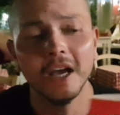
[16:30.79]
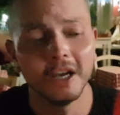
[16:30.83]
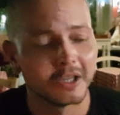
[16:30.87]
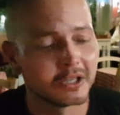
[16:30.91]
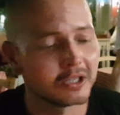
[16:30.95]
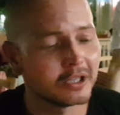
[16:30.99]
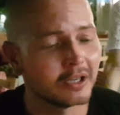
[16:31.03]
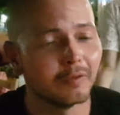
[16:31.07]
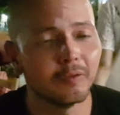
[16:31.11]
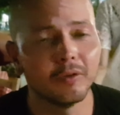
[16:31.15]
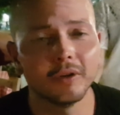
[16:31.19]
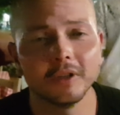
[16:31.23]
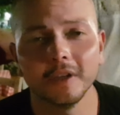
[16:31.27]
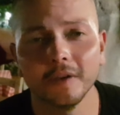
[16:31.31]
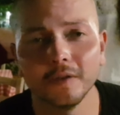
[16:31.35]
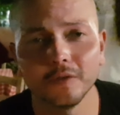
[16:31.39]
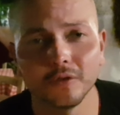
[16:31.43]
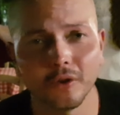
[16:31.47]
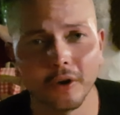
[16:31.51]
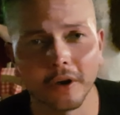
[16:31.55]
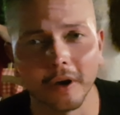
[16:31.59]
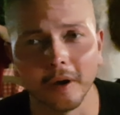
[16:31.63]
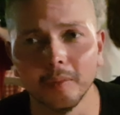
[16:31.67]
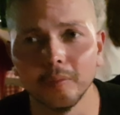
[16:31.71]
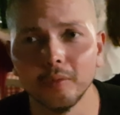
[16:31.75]
Сегодня
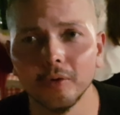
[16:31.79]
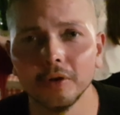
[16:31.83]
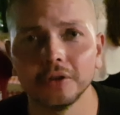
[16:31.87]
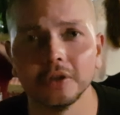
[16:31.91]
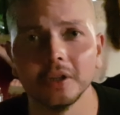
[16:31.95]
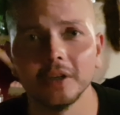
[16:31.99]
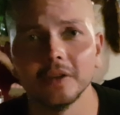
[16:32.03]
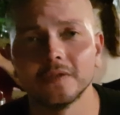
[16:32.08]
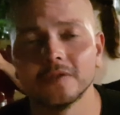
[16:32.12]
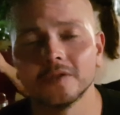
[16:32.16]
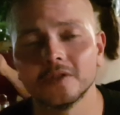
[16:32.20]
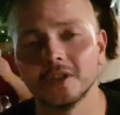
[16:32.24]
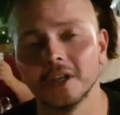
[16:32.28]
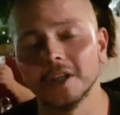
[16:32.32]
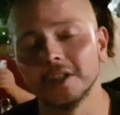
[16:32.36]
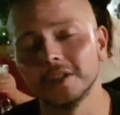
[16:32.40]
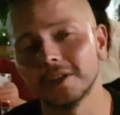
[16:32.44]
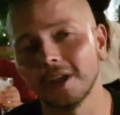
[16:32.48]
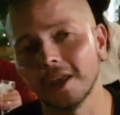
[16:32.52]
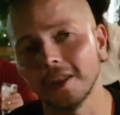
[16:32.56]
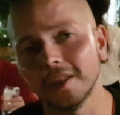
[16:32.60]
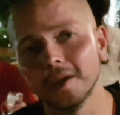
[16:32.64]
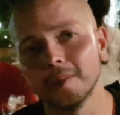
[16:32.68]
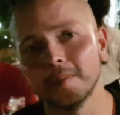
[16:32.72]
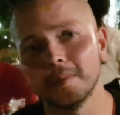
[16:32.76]
все работает в
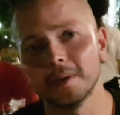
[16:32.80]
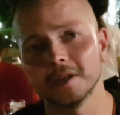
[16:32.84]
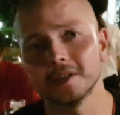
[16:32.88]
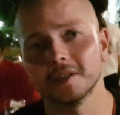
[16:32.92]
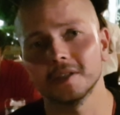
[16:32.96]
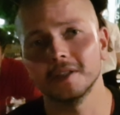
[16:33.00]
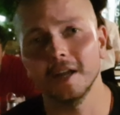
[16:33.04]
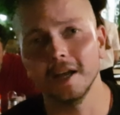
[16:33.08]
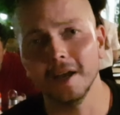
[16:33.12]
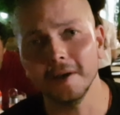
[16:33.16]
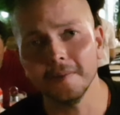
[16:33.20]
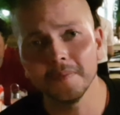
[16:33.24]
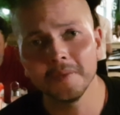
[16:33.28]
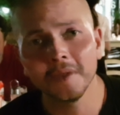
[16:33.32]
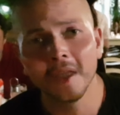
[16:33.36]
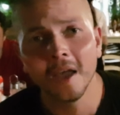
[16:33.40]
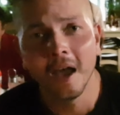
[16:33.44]
центре допоздна,